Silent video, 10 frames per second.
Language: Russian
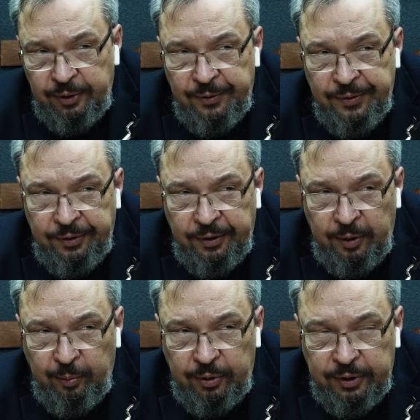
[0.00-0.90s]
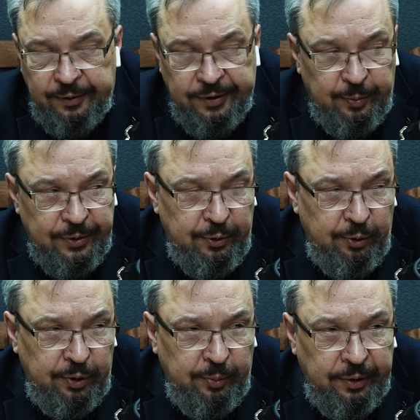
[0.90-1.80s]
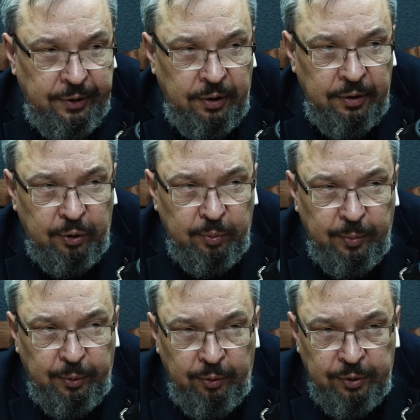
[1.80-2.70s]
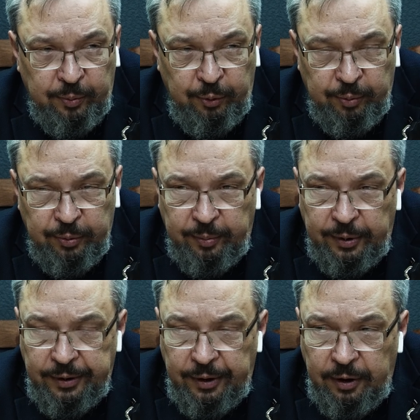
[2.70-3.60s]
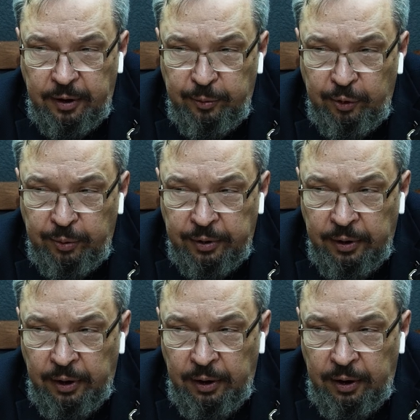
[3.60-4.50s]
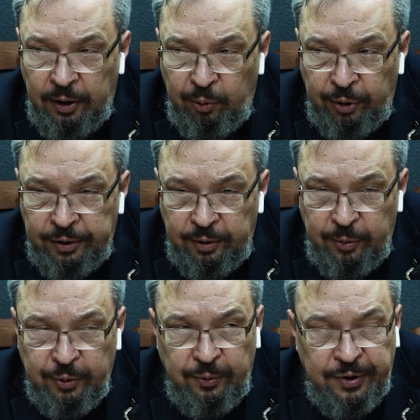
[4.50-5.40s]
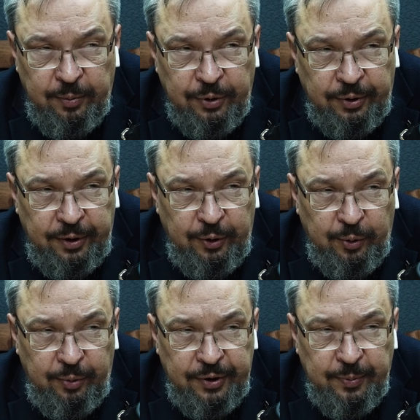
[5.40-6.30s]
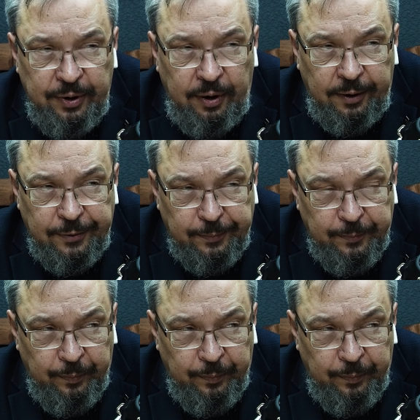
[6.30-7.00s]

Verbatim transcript: дефицита не было, давайте построим дополнительный трубопровод и будем дополнительные объемы аккуратно между всеми желающими распределять.